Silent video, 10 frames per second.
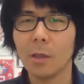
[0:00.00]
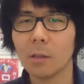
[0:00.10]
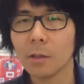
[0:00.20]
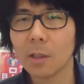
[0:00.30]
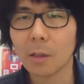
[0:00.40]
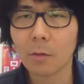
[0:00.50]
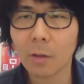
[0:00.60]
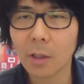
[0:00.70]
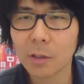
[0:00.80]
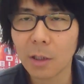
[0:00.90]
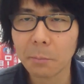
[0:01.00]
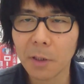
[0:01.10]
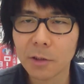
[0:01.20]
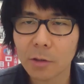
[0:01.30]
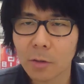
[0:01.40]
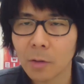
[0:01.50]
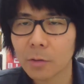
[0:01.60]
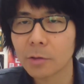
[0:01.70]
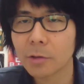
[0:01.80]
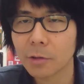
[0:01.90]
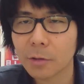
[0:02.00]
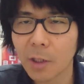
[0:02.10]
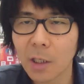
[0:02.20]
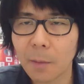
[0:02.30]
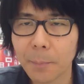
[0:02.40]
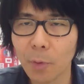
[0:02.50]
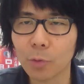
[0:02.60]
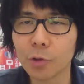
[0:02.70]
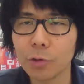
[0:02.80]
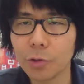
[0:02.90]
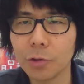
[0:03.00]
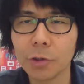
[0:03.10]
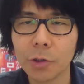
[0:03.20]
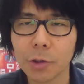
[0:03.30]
でね、今回ね、一応重大発表という